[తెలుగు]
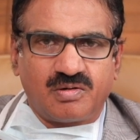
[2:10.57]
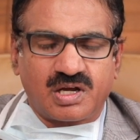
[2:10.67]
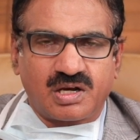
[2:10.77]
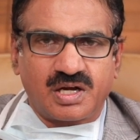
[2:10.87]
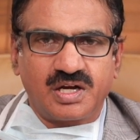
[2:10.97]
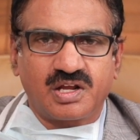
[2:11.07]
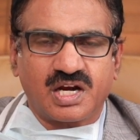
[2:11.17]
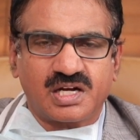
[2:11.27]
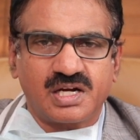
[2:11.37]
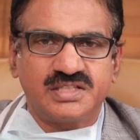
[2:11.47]
ఒక రెండు
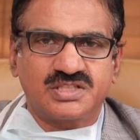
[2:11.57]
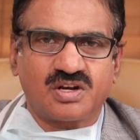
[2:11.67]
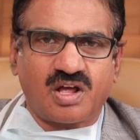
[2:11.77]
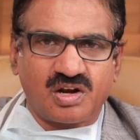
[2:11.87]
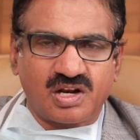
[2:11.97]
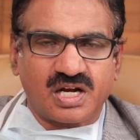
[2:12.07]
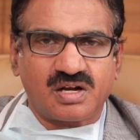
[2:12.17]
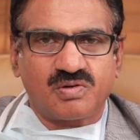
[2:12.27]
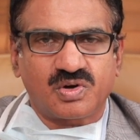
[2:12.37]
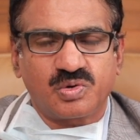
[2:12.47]
గంటల నుంచి నాలుగు
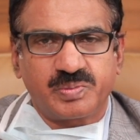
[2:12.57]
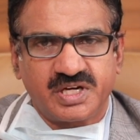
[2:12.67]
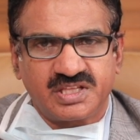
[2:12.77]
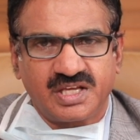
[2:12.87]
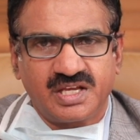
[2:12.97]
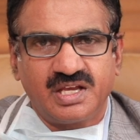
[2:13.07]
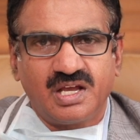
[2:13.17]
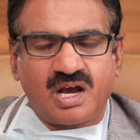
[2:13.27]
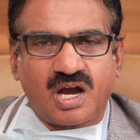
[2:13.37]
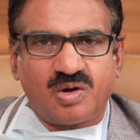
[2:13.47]
గంటల వరకు పెడితే
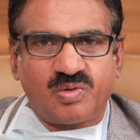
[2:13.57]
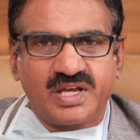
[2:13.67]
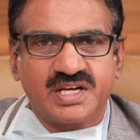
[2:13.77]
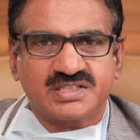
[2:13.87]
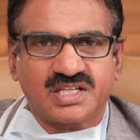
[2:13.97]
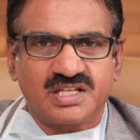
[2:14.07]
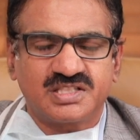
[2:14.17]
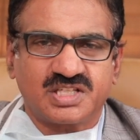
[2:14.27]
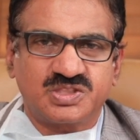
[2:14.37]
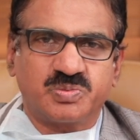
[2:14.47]
ఆ వైరస్ అనేది
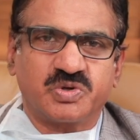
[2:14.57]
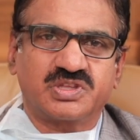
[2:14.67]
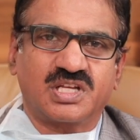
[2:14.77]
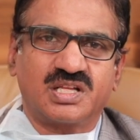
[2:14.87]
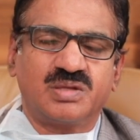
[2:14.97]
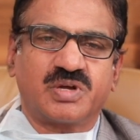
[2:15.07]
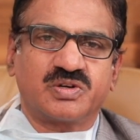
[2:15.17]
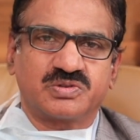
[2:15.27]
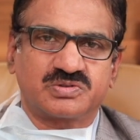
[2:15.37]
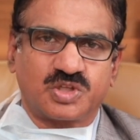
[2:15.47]
చచ్చిపోతుంది అనేది
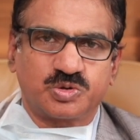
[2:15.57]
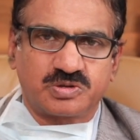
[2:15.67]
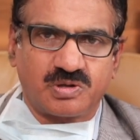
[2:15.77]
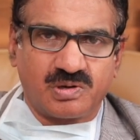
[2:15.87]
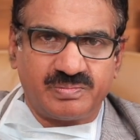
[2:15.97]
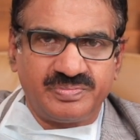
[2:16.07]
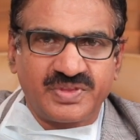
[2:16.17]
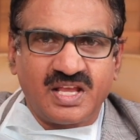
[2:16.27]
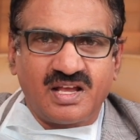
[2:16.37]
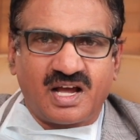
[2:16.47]
మనం చదువుతున్నాం
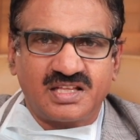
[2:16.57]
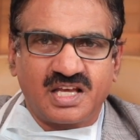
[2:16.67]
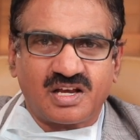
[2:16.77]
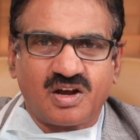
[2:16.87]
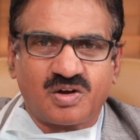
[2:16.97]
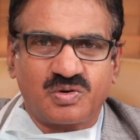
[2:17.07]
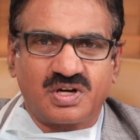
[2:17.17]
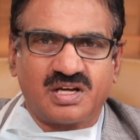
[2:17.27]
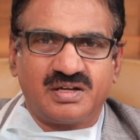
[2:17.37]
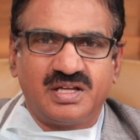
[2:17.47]
అదే
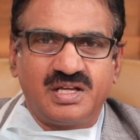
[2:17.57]
కాకుండా